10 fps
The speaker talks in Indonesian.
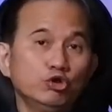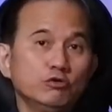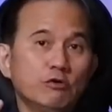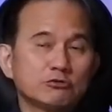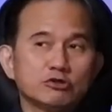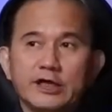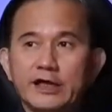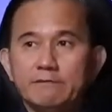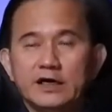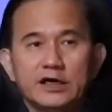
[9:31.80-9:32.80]
Dulu waktu
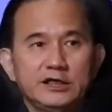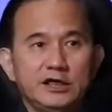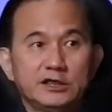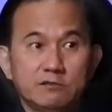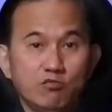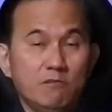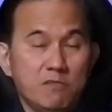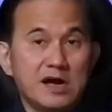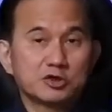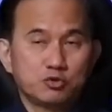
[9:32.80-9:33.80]
saya bekerja di sebuah
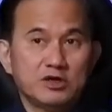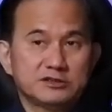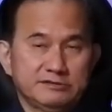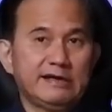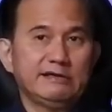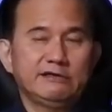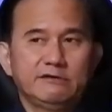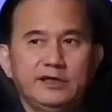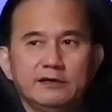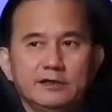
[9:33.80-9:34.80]
bank swasta
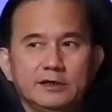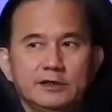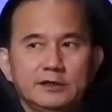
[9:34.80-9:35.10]
gitu ya,